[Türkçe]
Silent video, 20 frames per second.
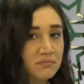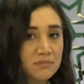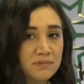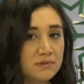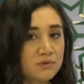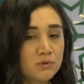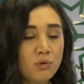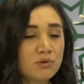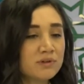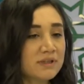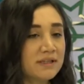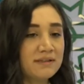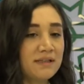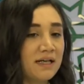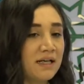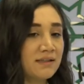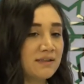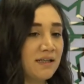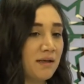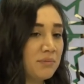yolda
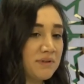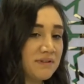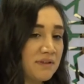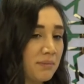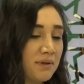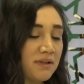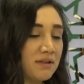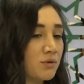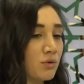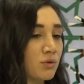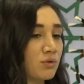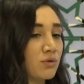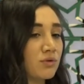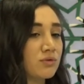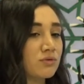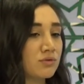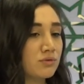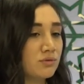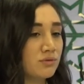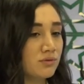giderken bir tabela
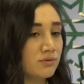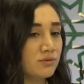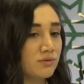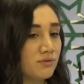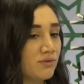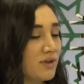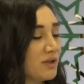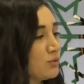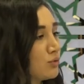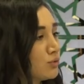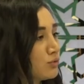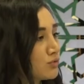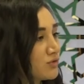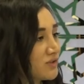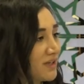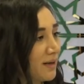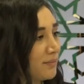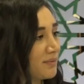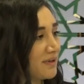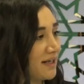görüyorsunuz ve hı hı.
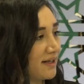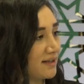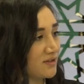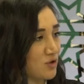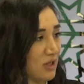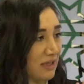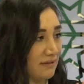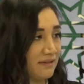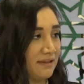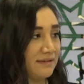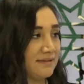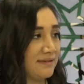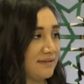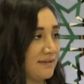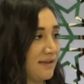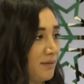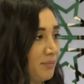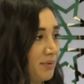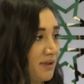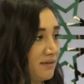Yunus Emre Caddesi
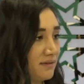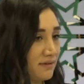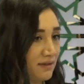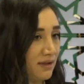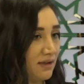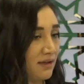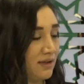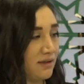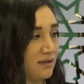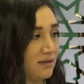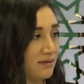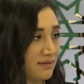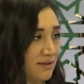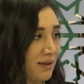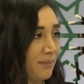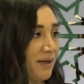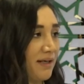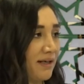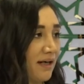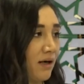diye bir e,
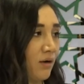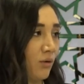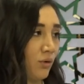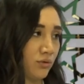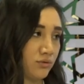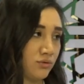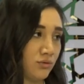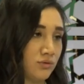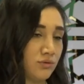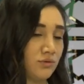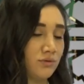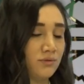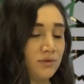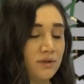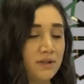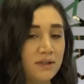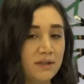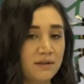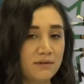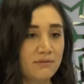tabela olduğunu
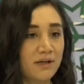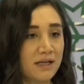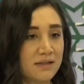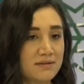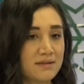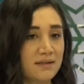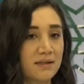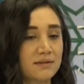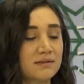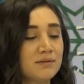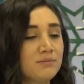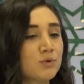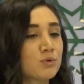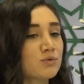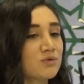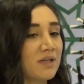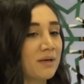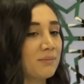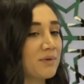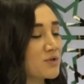e, varsayalım.
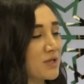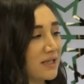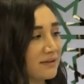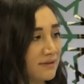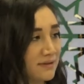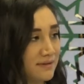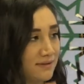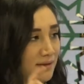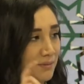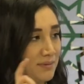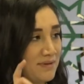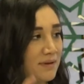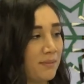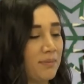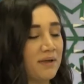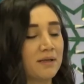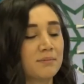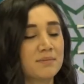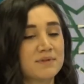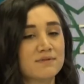Yunus Emre Caddesi diye bir
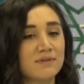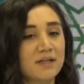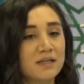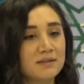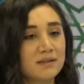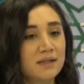tabelamız var.